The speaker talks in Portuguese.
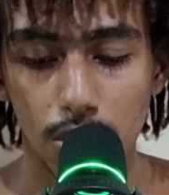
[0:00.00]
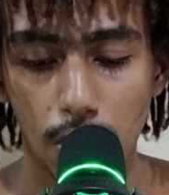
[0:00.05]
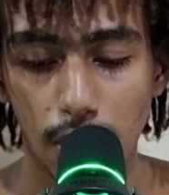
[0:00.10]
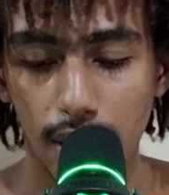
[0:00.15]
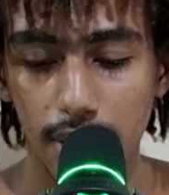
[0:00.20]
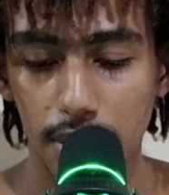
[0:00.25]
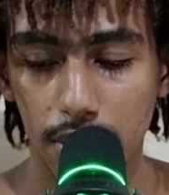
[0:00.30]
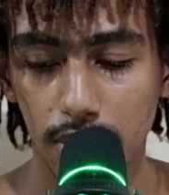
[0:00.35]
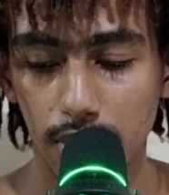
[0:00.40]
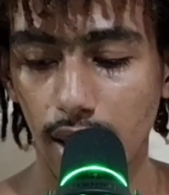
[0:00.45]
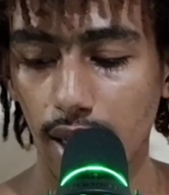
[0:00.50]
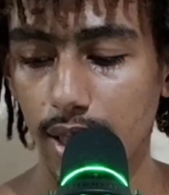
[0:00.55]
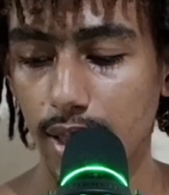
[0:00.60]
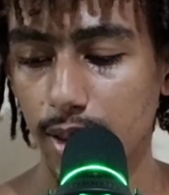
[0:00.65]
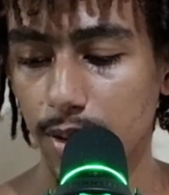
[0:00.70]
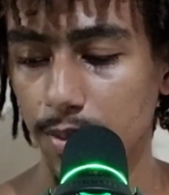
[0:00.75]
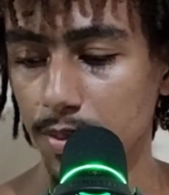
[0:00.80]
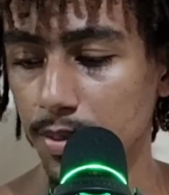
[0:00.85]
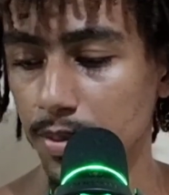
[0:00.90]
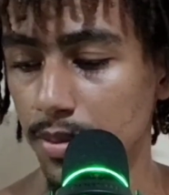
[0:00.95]
do
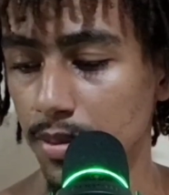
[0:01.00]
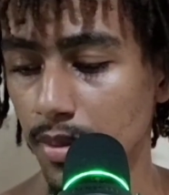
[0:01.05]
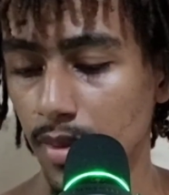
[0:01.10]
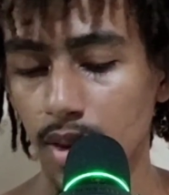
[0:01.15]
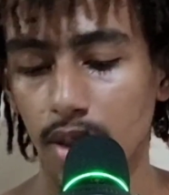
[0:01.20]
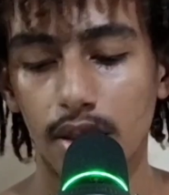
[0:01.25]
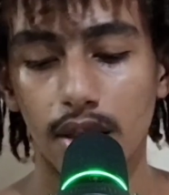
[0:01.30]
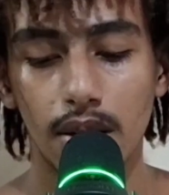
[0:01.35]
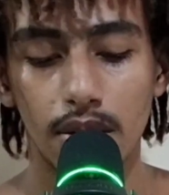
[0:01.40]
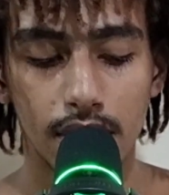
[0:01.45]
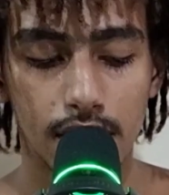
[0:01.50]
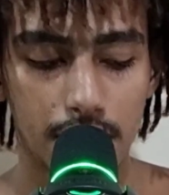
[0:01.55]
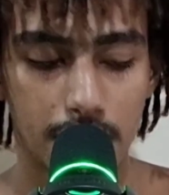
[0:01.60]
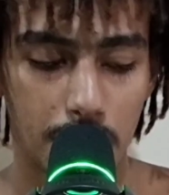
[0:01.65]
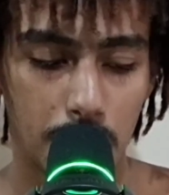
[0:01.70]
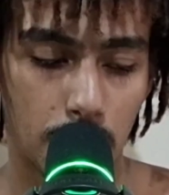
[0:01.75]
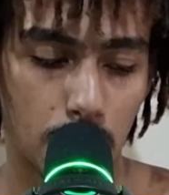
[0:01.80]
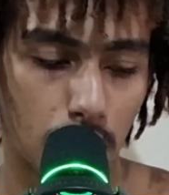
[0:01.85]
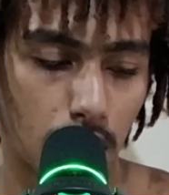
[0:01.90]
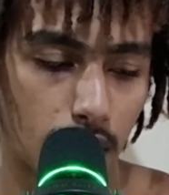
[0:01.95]
Racionais. Então,
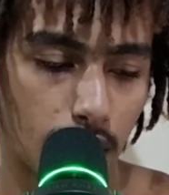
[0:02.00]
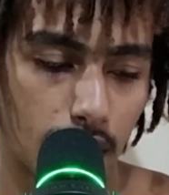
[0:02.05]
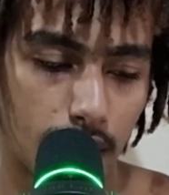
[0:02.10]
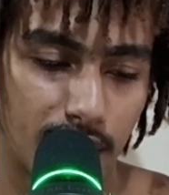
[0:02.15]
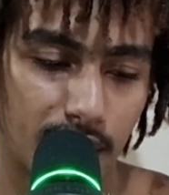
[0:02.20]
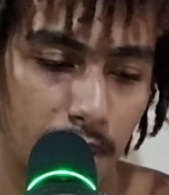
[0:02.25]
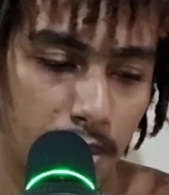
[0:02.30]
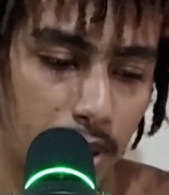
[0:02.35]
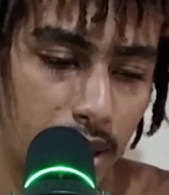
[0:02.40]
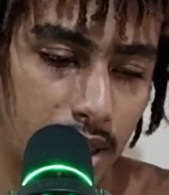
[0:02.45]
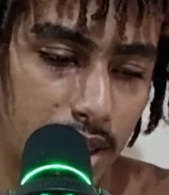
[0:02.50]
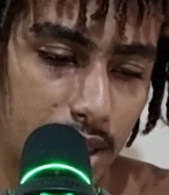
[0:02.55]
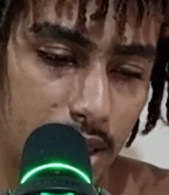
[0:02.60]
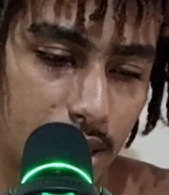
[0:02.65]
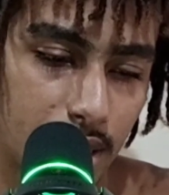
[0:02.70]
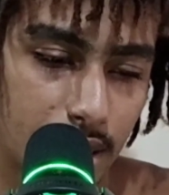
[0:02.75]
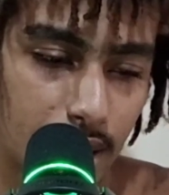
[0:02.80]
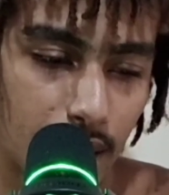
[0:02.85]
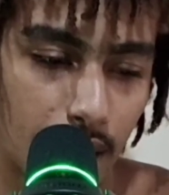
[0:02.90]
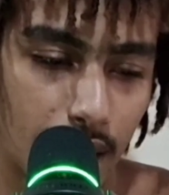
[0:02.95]
decidi colocar aqui na parte
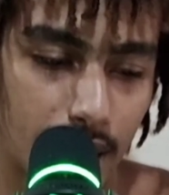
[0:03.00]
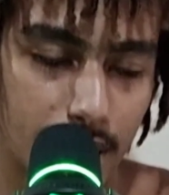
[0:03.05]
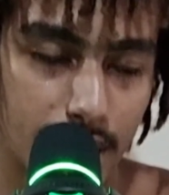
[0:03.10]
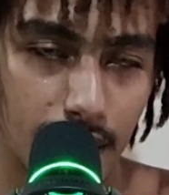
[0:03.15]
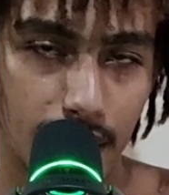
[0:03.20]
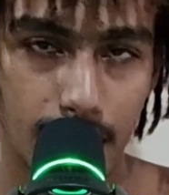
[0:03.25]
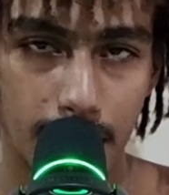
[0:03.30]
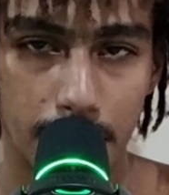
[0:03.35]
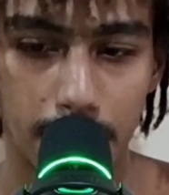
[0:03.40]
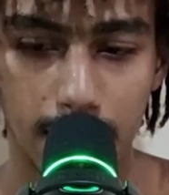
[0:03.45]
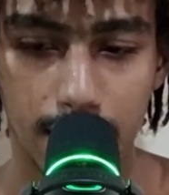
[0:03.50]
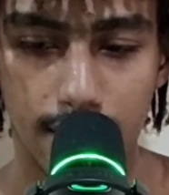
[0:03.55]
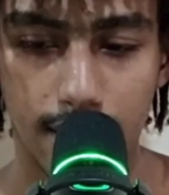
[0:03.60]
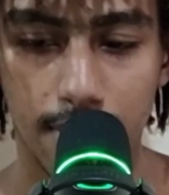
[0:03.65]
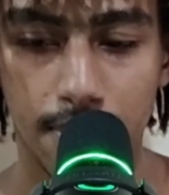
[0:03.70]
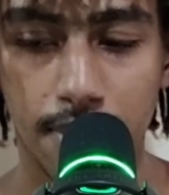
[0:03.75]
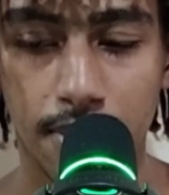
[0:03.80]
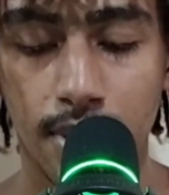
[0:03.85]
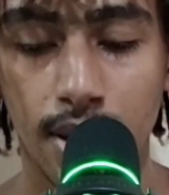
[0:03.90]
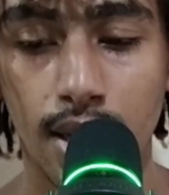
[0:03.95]
de trás da camisa.